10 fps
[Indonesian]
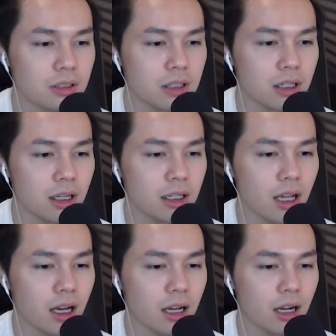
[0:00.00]
Di sana
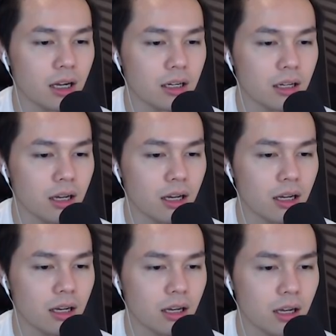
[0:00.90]
indah nggak?
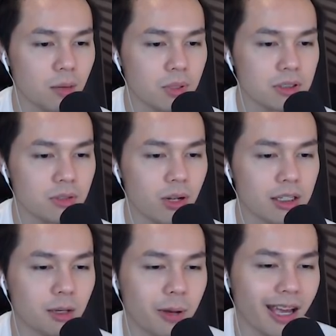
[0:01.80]
Apa sih gue
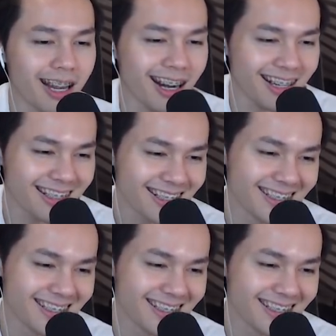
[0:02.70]
lagi berak?